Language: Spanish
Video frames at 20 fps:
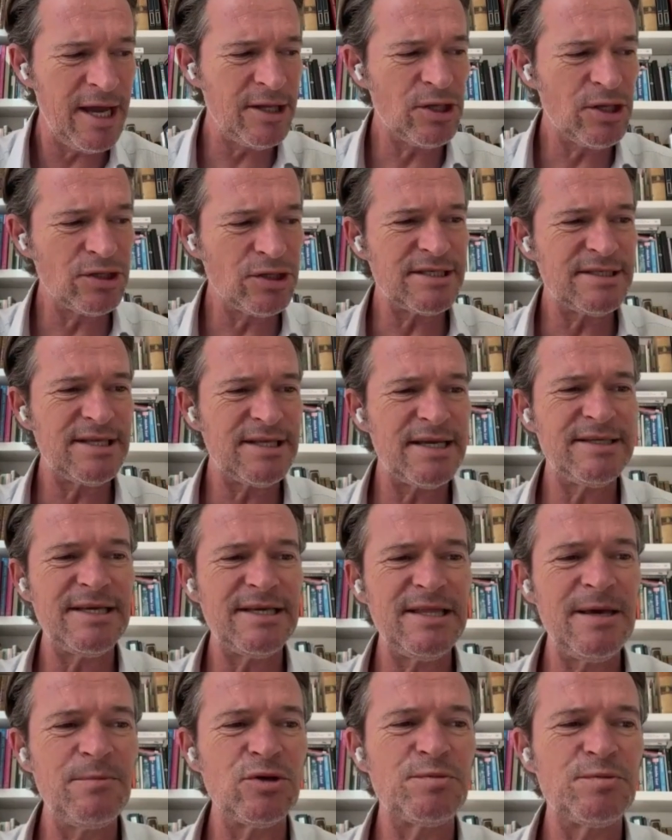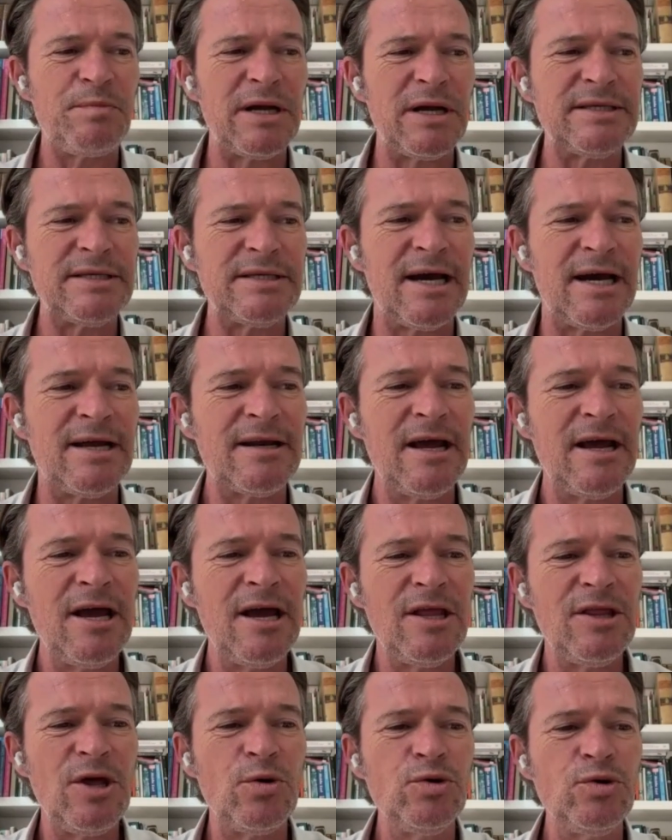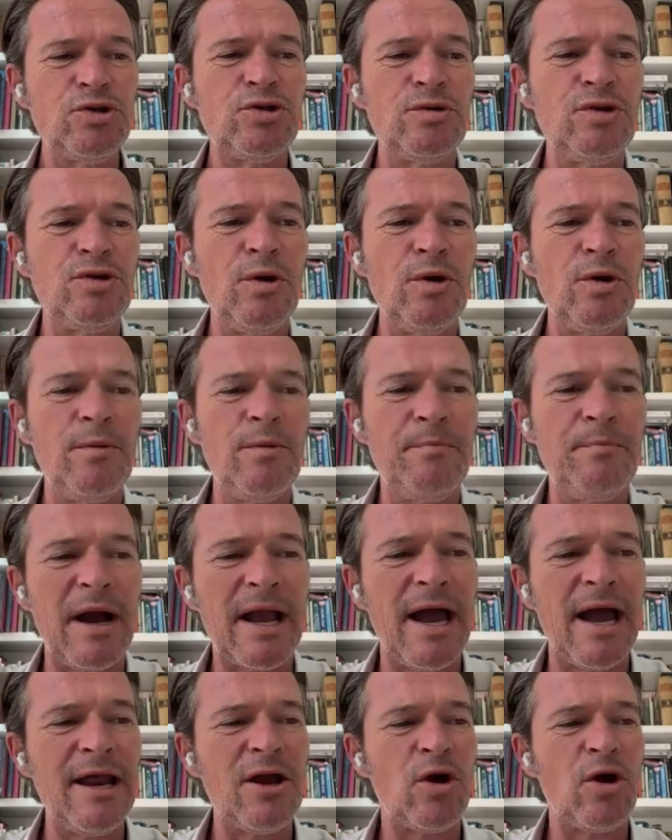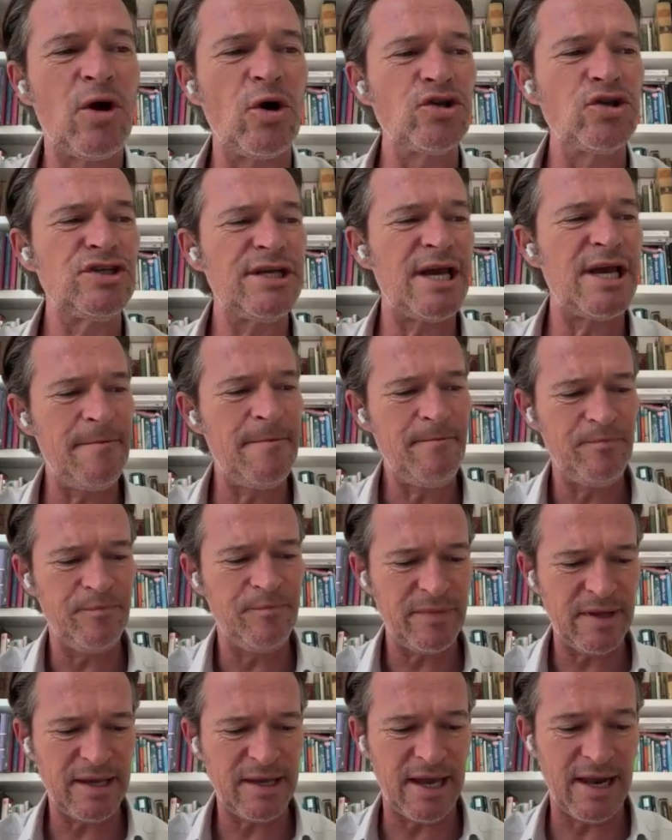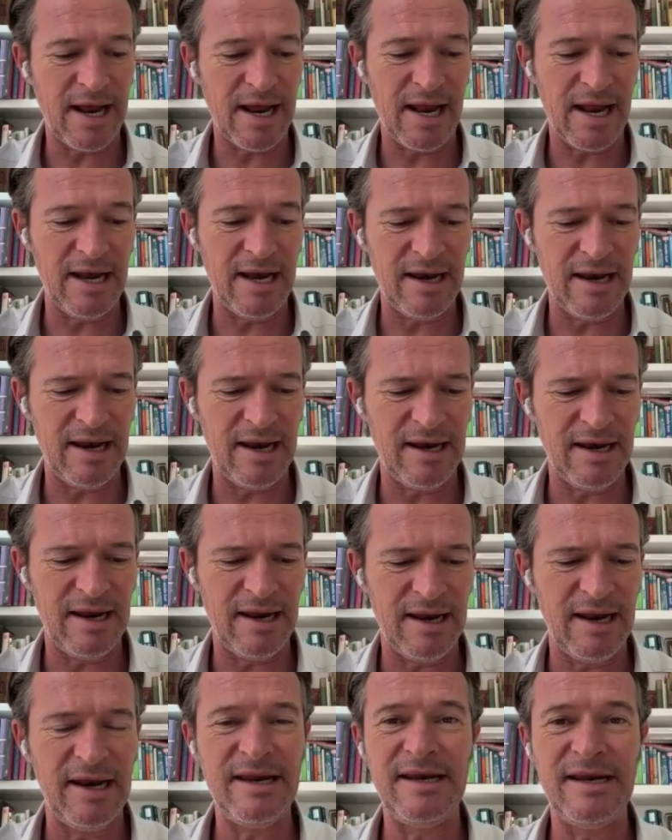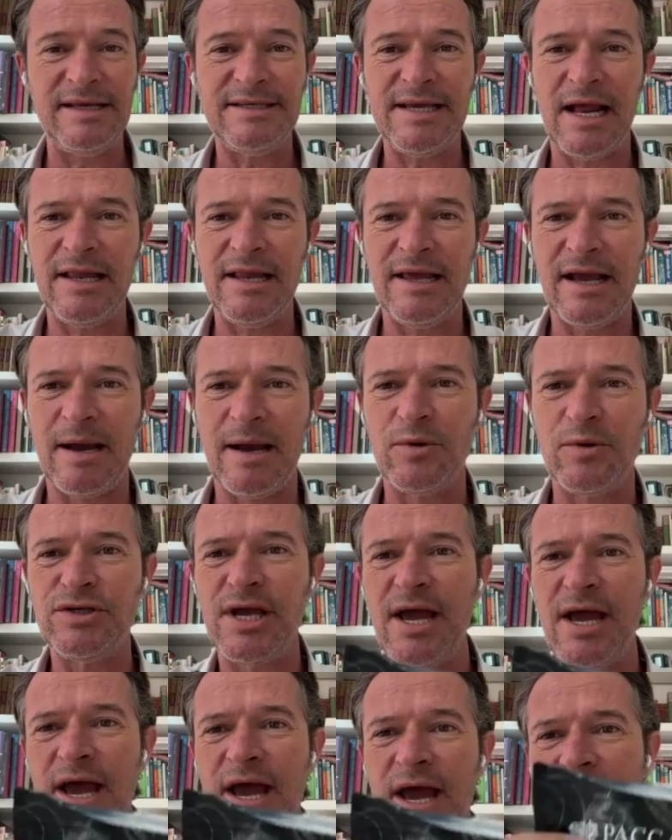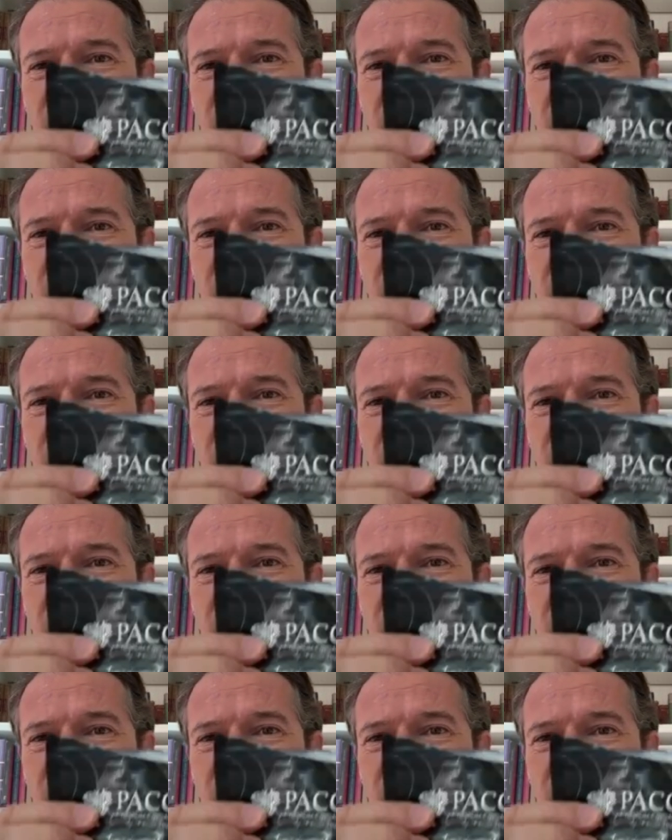Entonces decidimos pasar de un, de un Pacari con fe, que era el, inicial, digamos,